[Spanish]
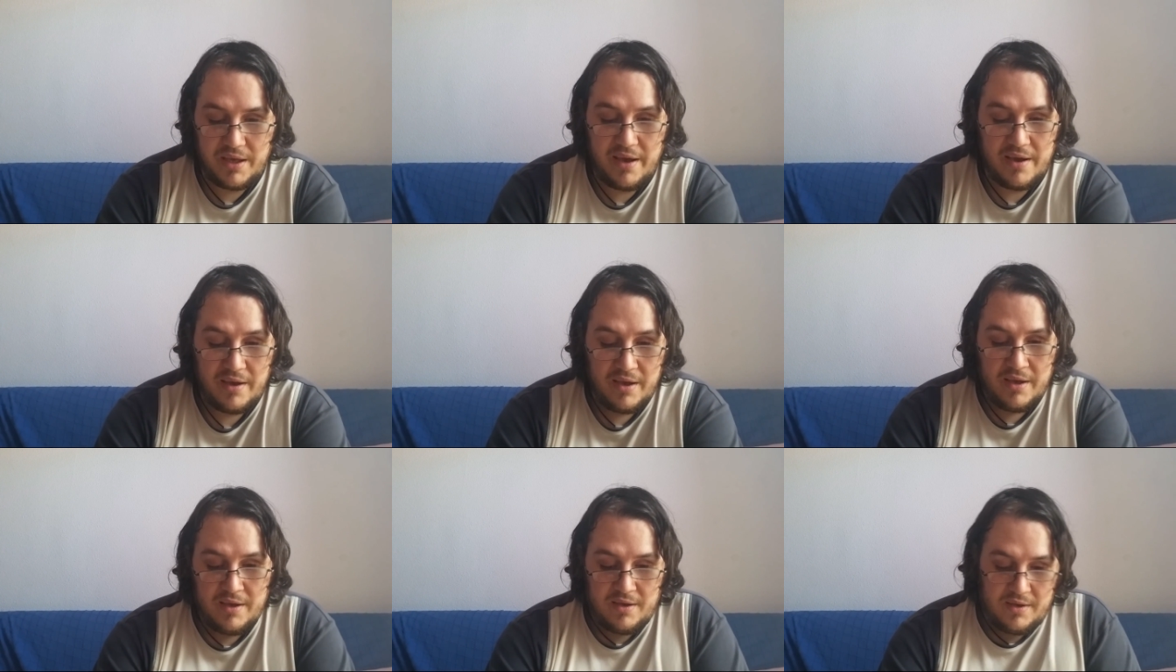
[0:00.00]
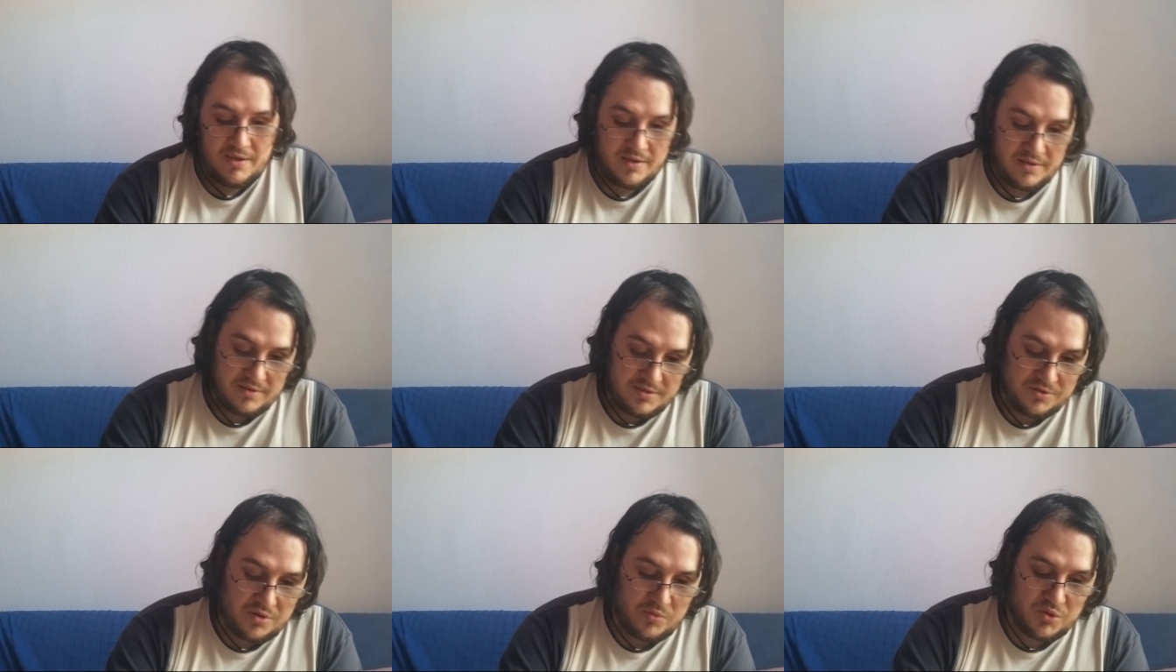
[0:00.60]

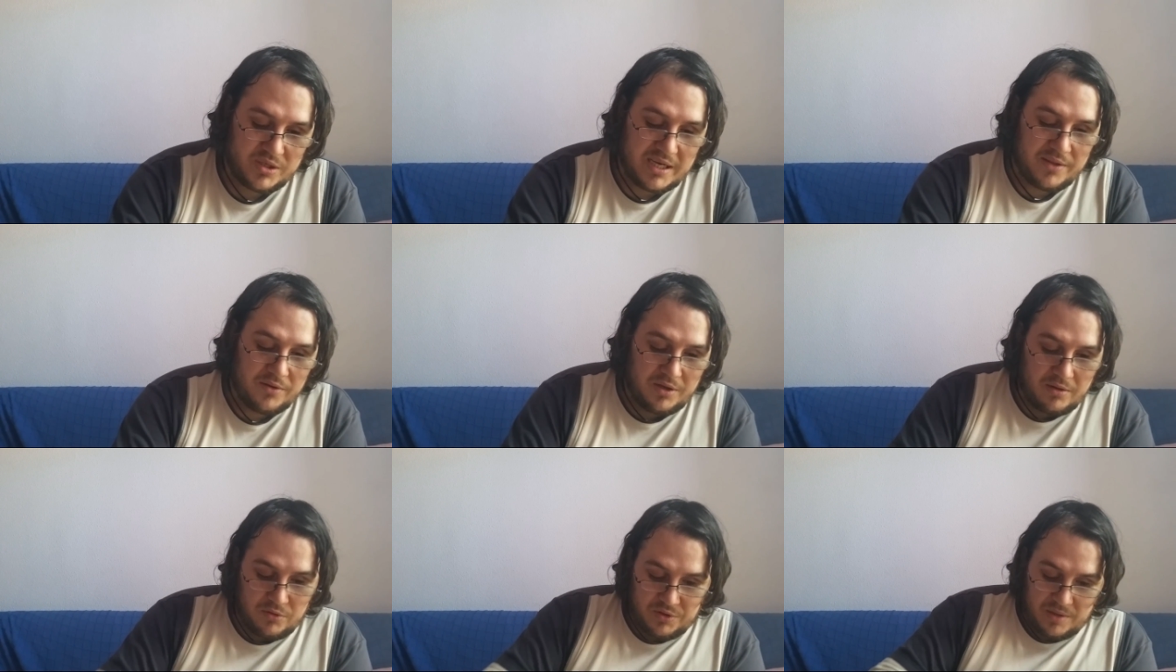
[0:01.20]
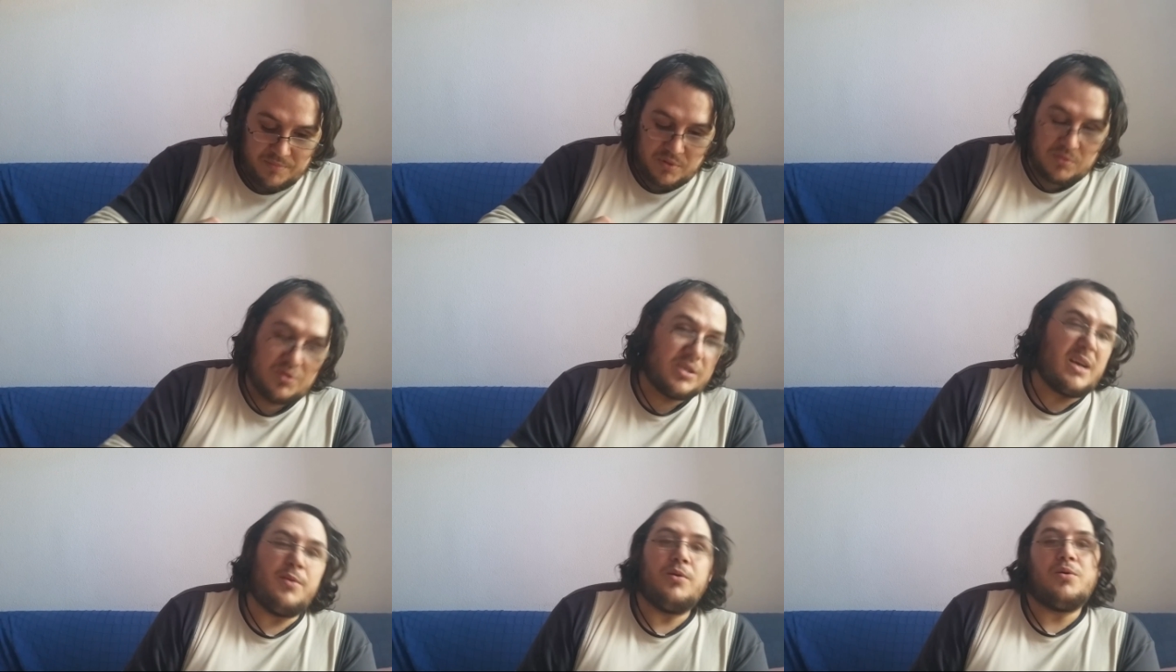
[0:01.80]
Estoy buscando, llevo tiempo
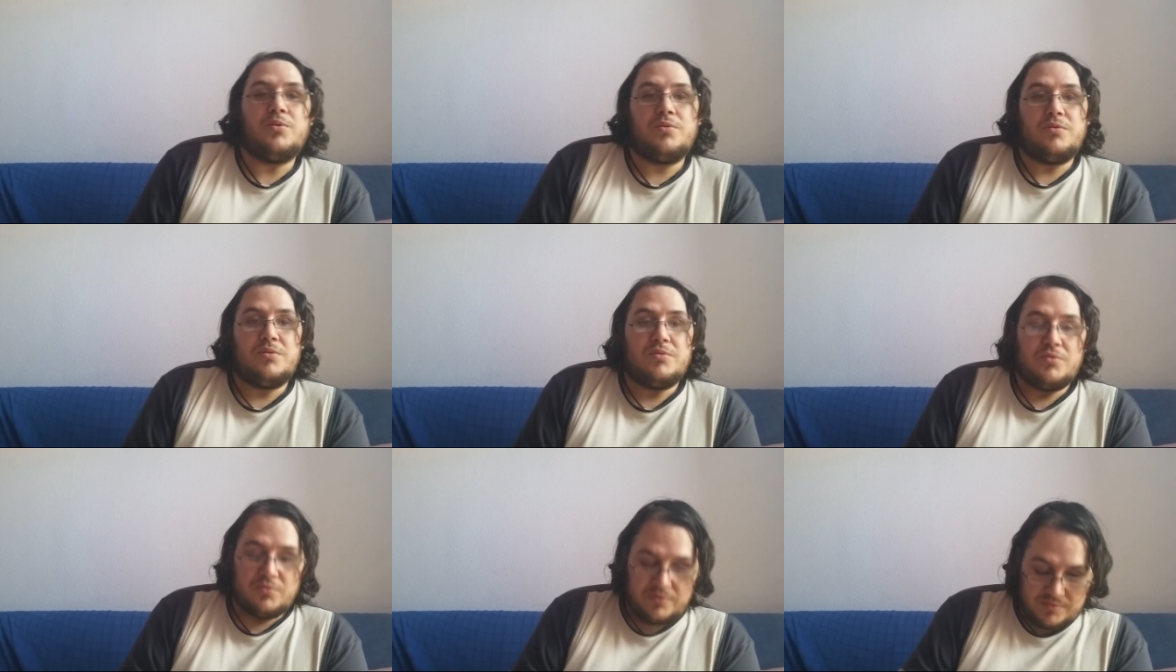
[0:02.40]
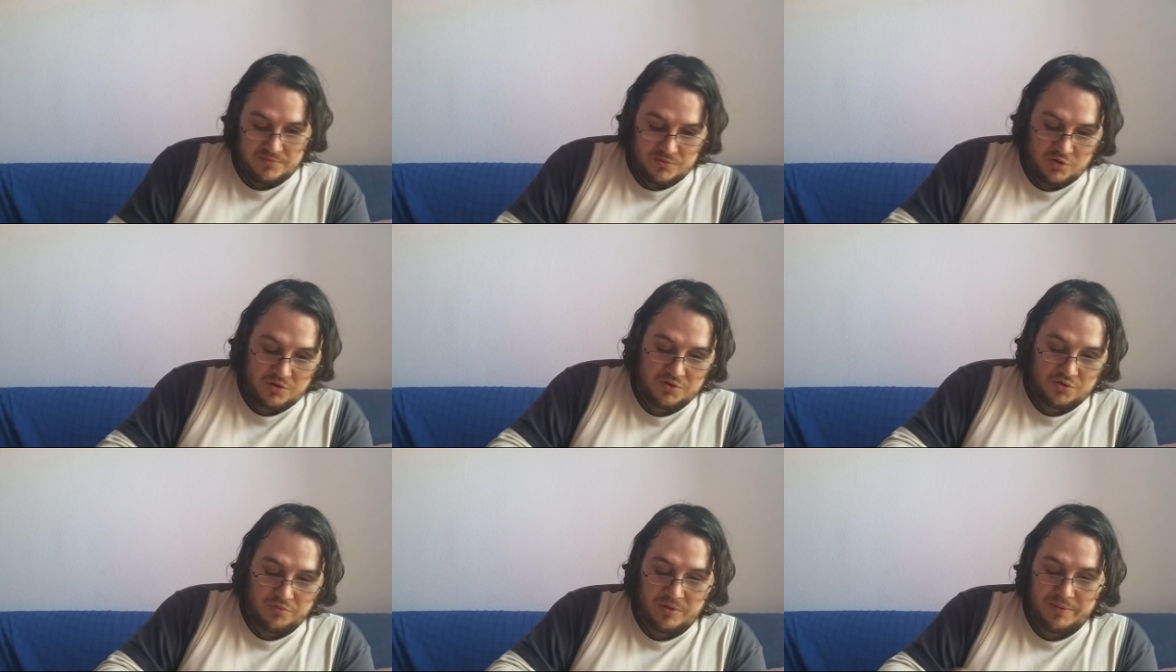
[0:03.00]
buscando un,
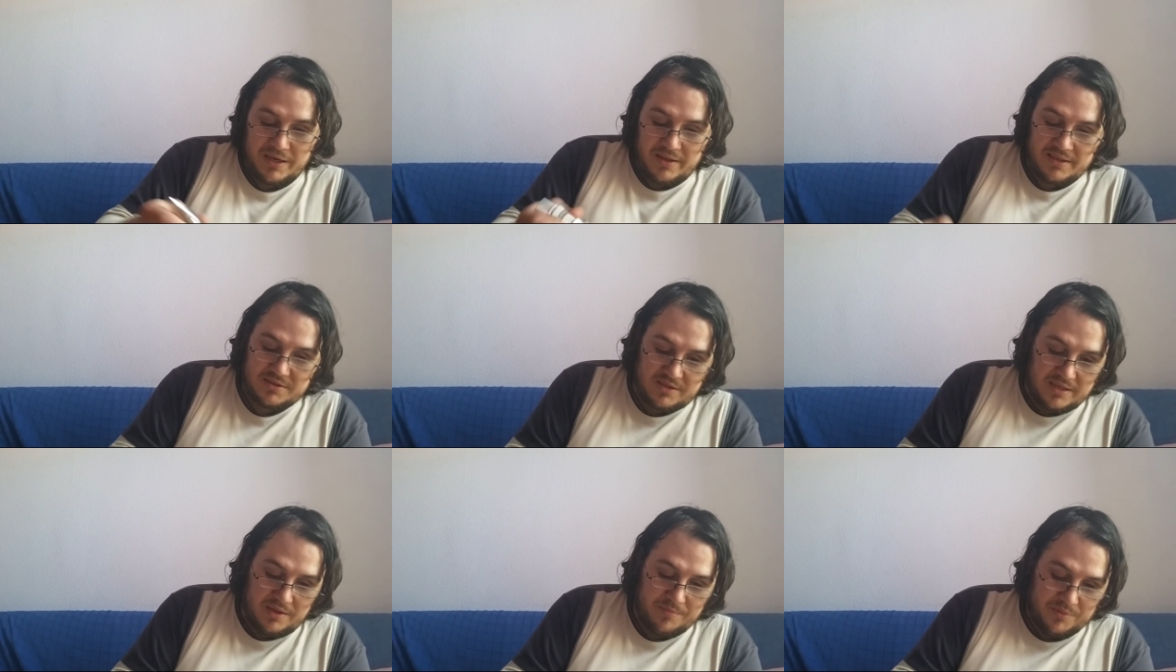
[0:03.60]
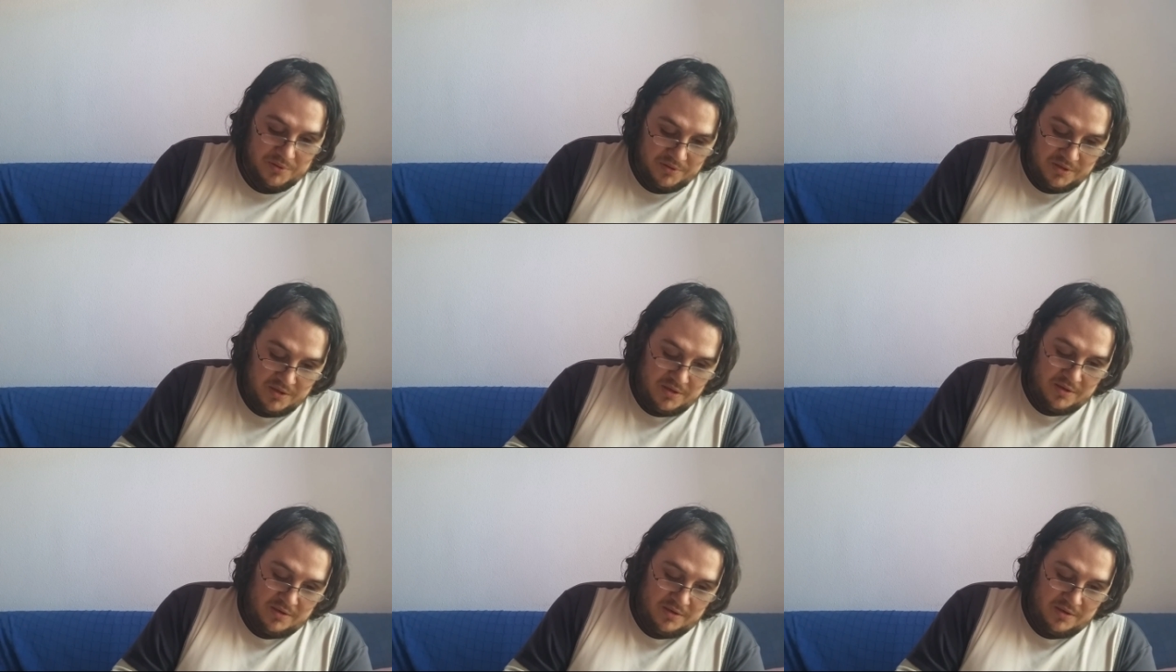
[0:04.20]
consumible de este tipo.